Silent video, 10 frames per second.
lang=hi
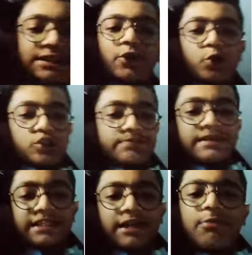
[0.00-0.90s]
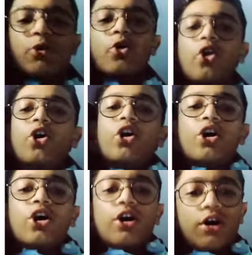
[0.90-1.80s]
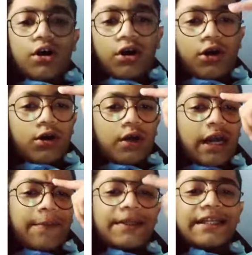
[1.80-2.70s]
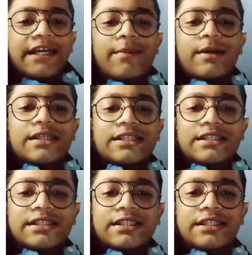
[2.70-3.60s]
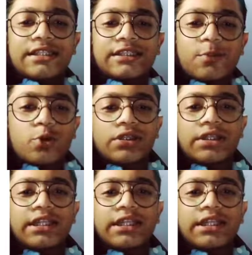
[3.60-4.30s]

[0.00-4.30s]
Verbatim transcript: रोज़ पढ़ते हैं हम लोग और आपने देखा बस सपोर्ट दिखे